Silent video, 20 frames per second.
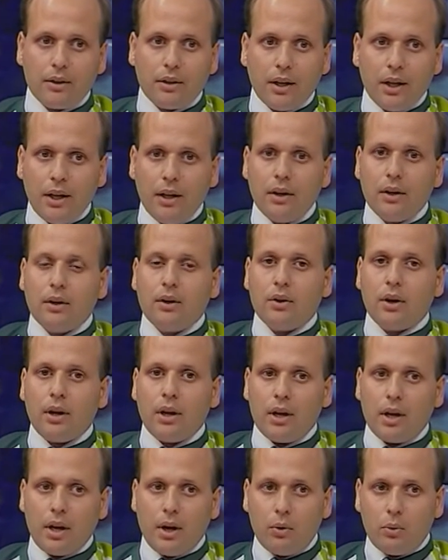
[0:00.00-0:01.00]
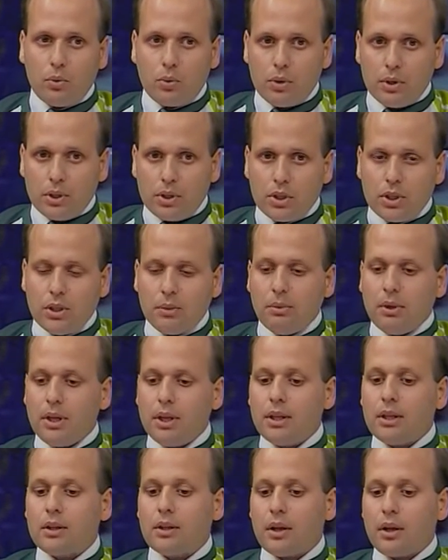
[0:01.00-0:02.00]
Né? É, o Curitiba
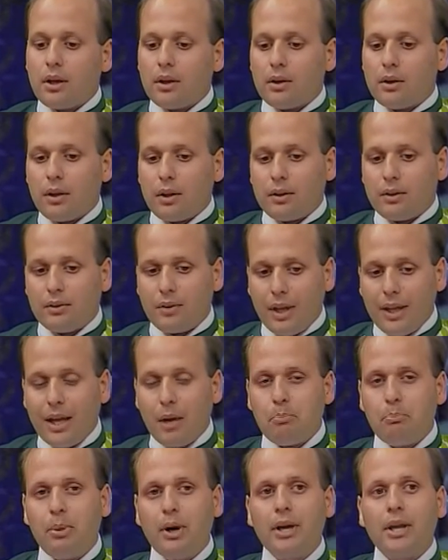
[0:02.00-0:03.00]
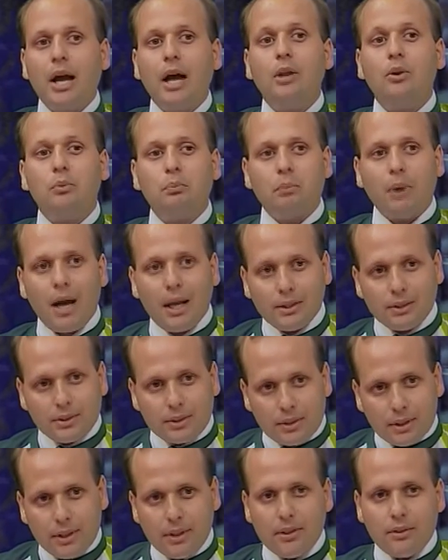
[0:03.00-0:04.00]
ele é, é, tem apanhado
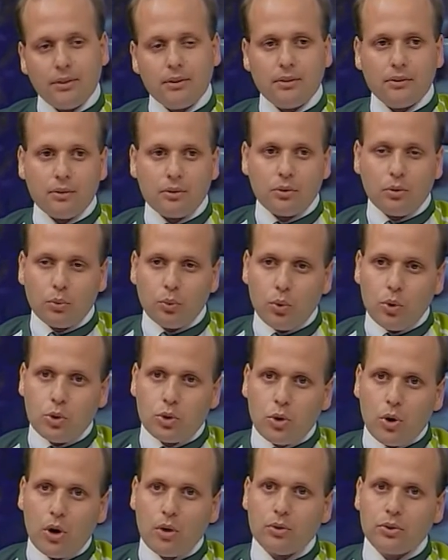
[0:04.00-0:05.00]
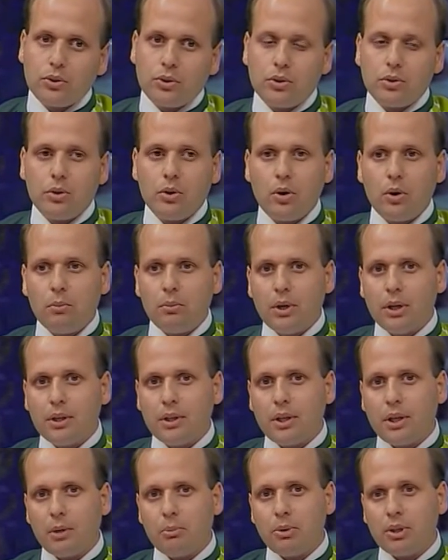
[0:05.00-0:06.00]
bastante nos jogos em que o é, Romano
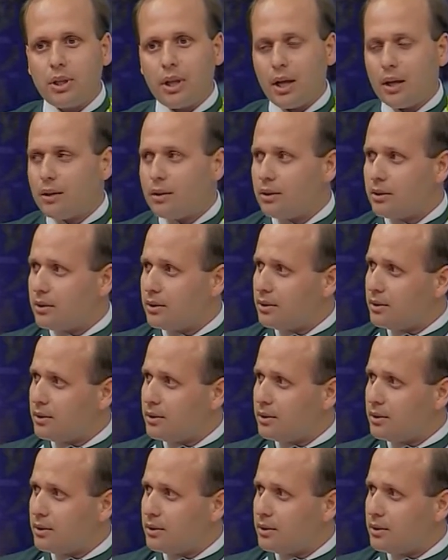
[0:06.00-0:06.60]
é, Você vê por vezes